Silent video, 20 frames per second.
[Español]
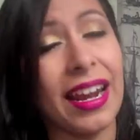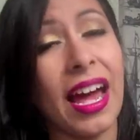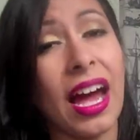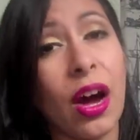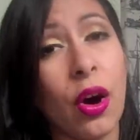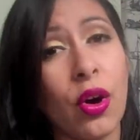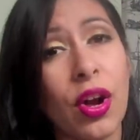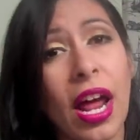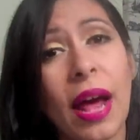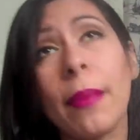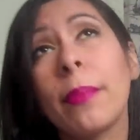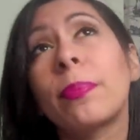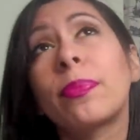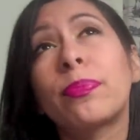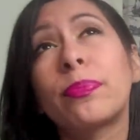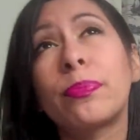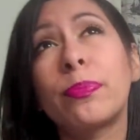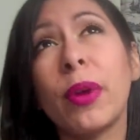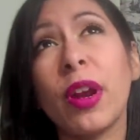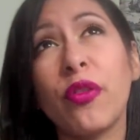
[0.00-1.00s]
Ahora,
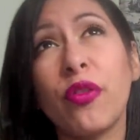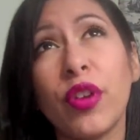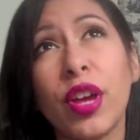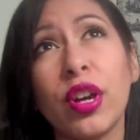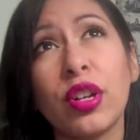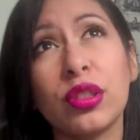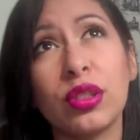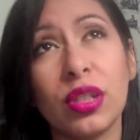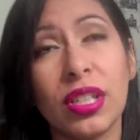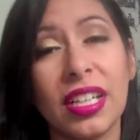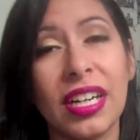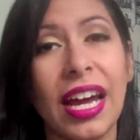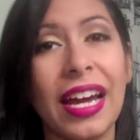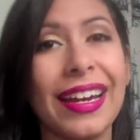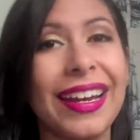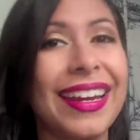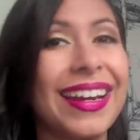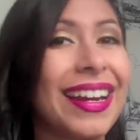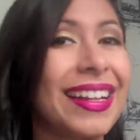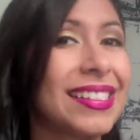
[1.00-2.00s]
prefiero tolerar
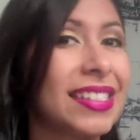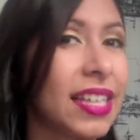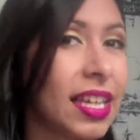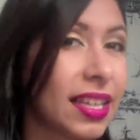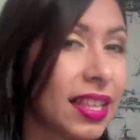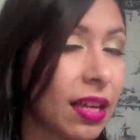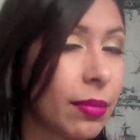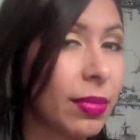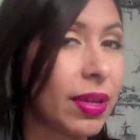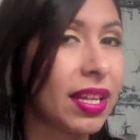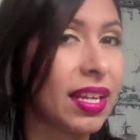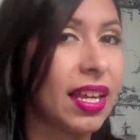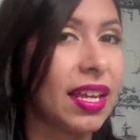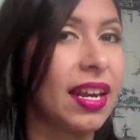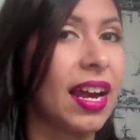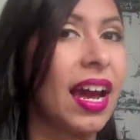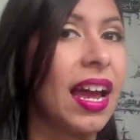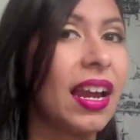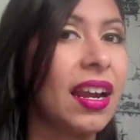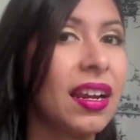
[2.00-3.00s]
el aceite
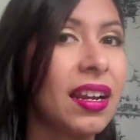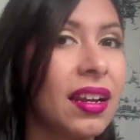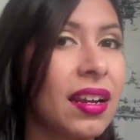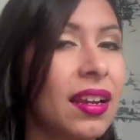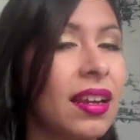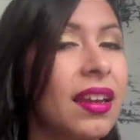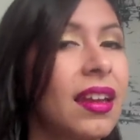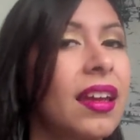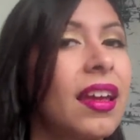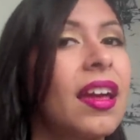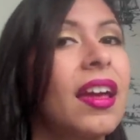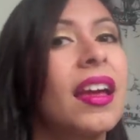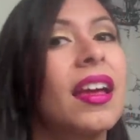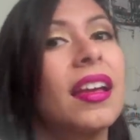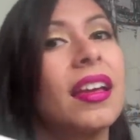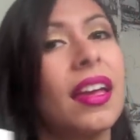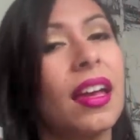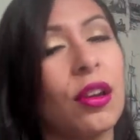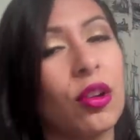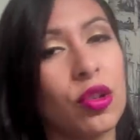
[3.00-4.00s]
mineral
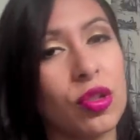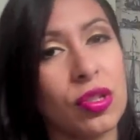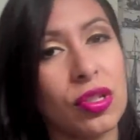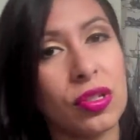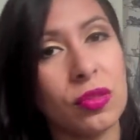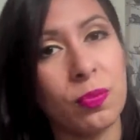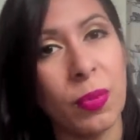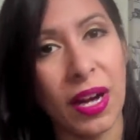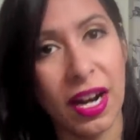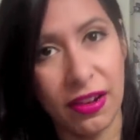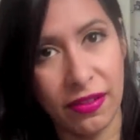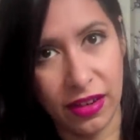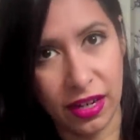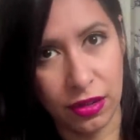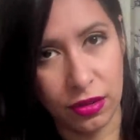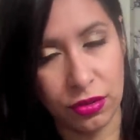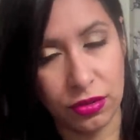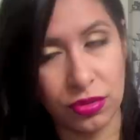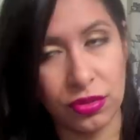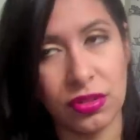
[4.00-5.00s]
que los
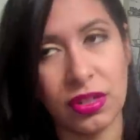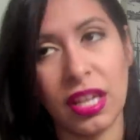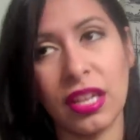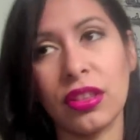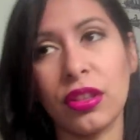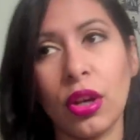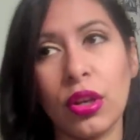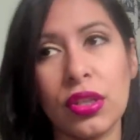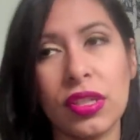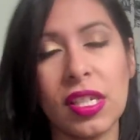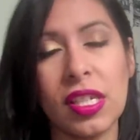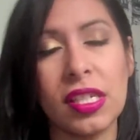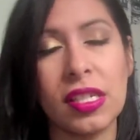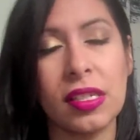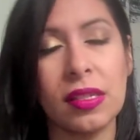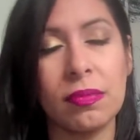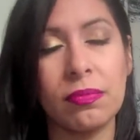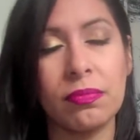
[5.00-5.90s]
parabenos. Entonces,